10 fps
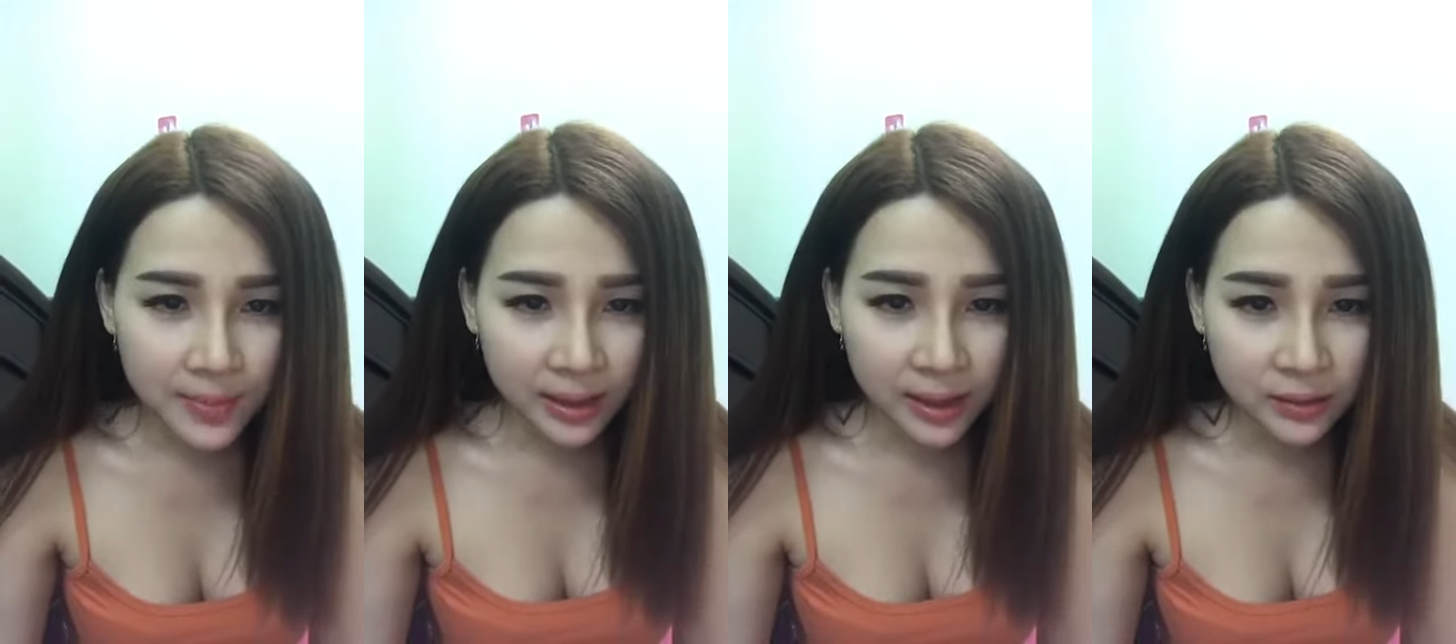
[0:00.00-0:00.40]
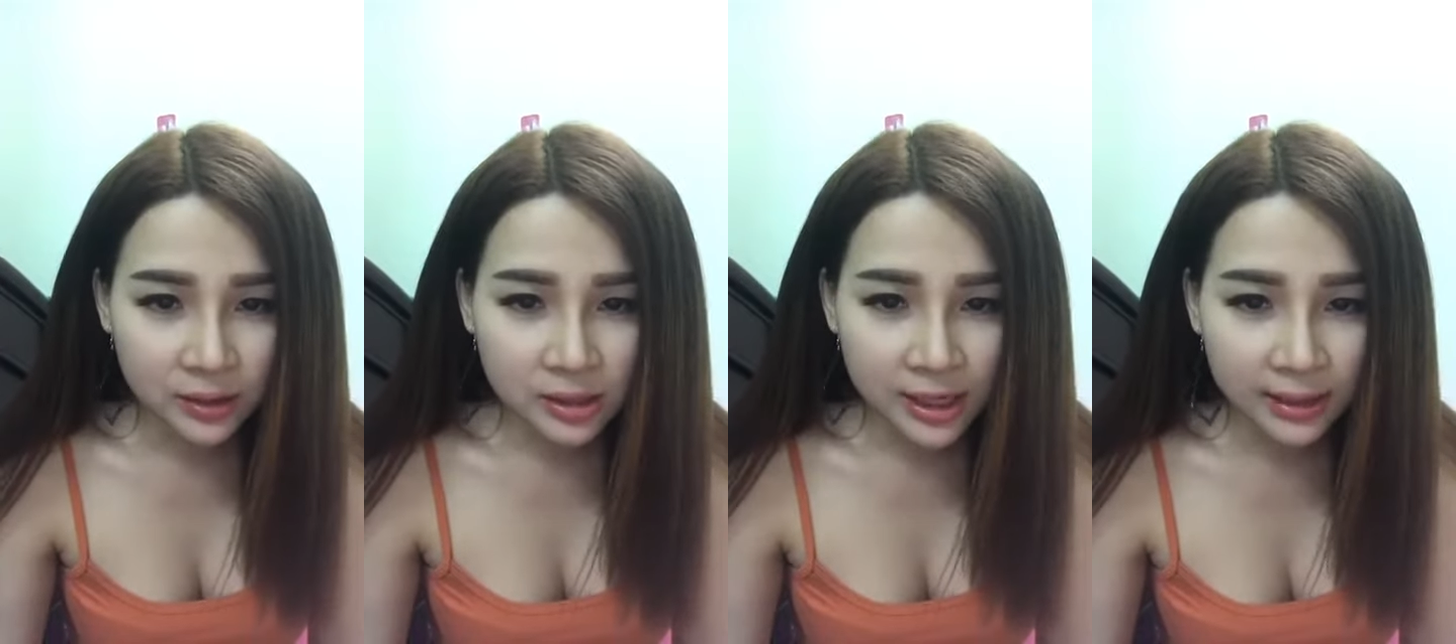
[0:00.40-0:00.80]
bạn nào
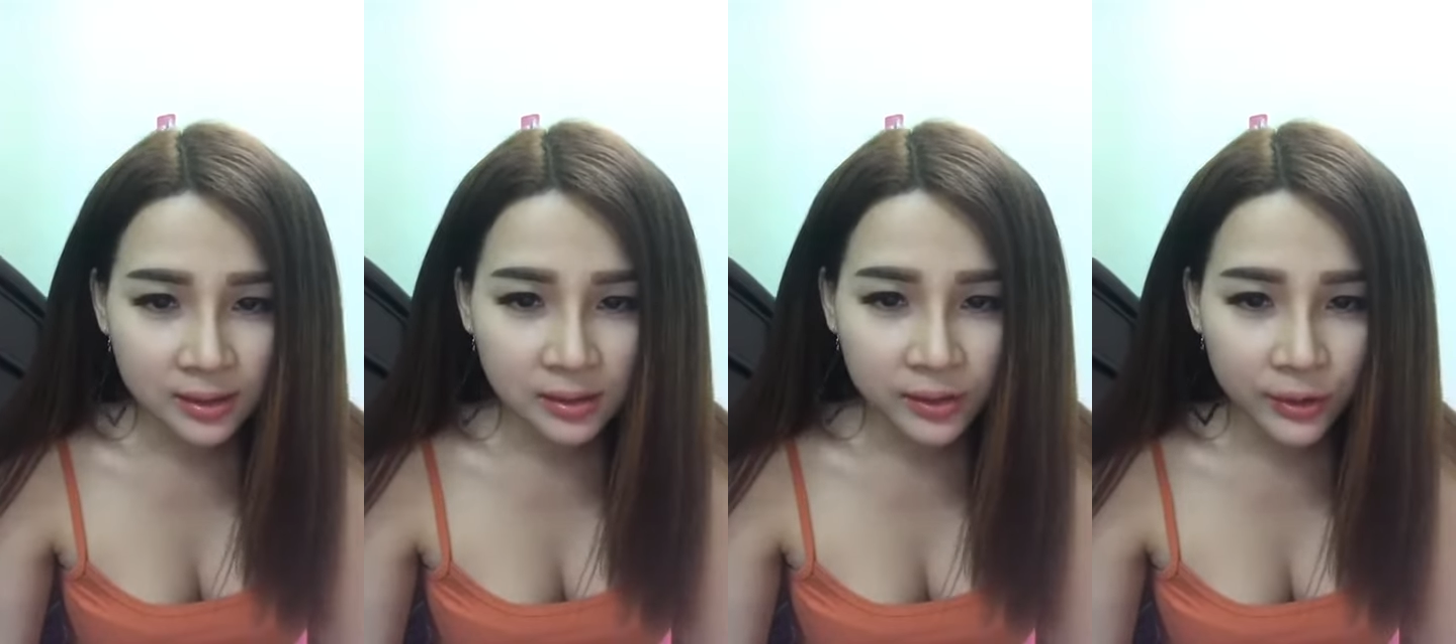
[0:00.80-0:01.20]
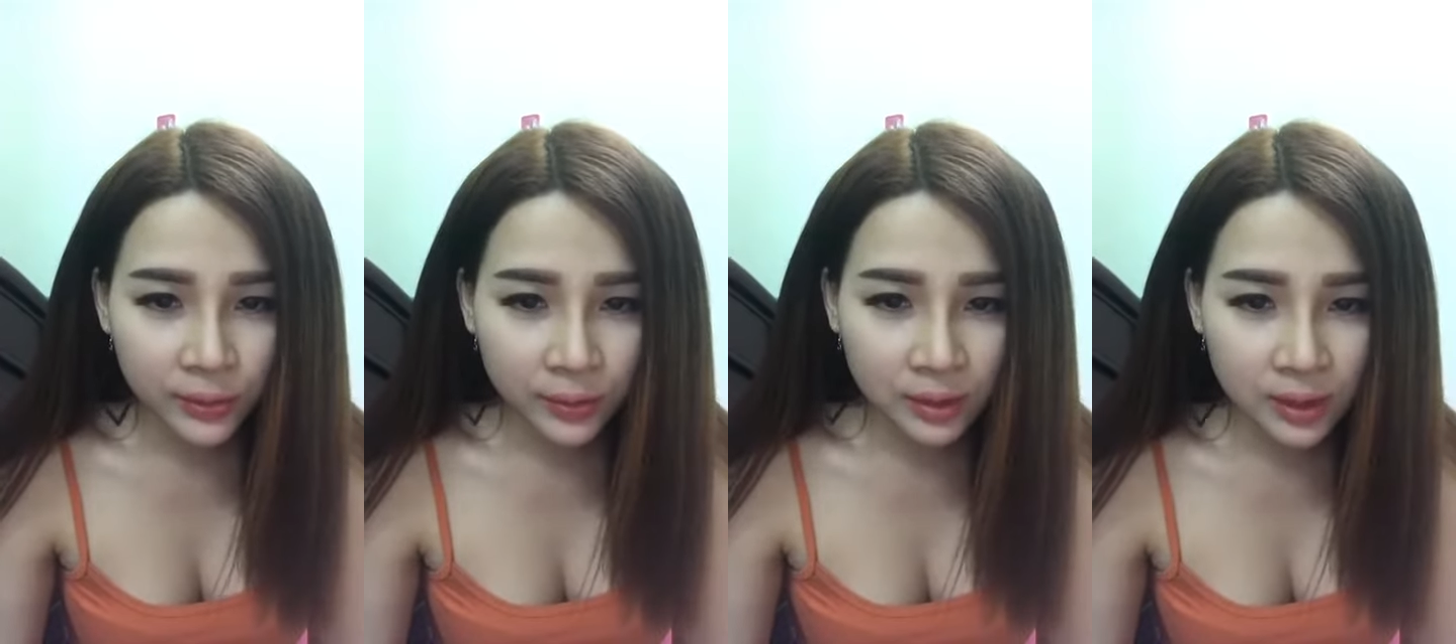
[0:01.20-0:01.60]
thích trắng
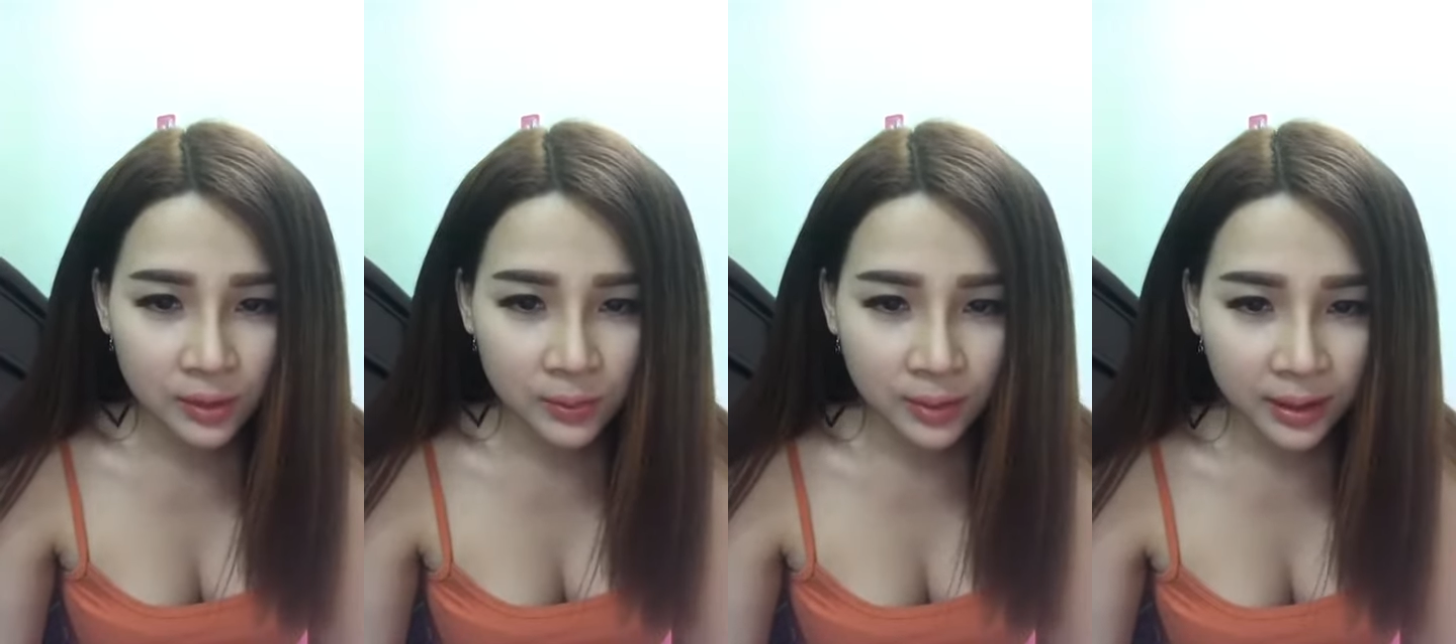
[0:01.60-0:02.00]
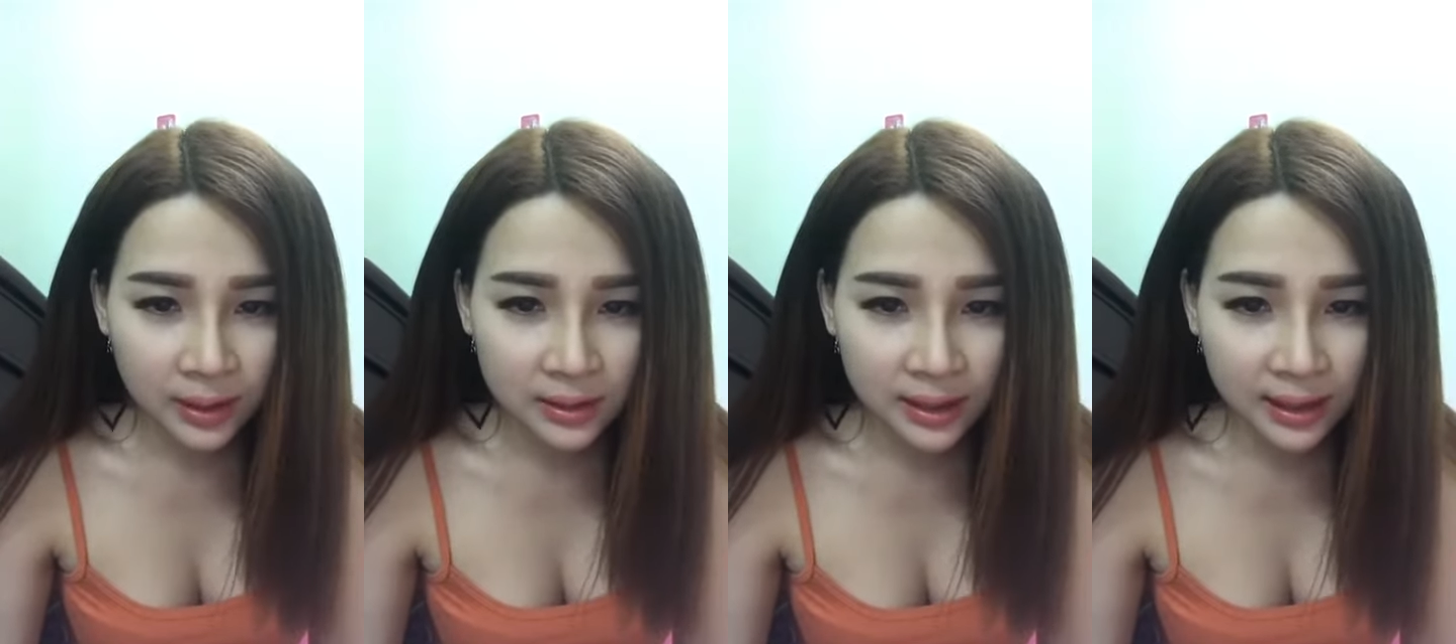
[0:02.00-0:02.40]
nhiều thì dùng
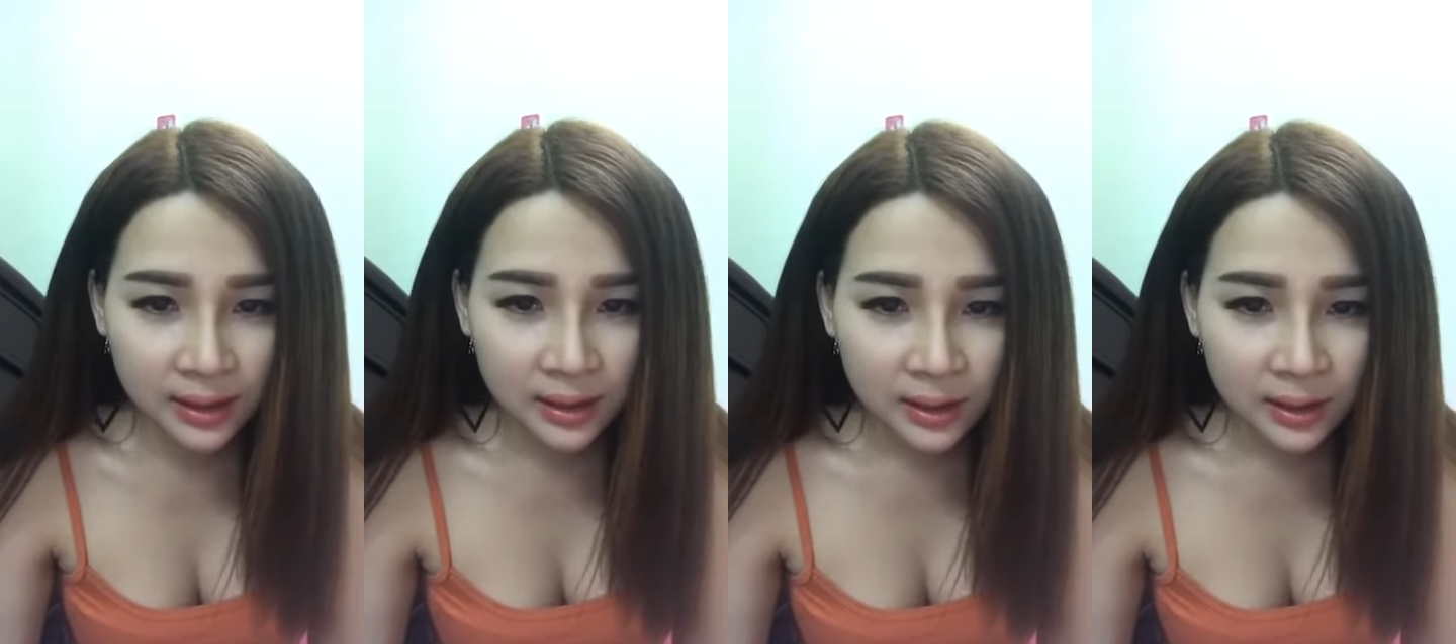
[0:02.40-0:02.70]
trắng,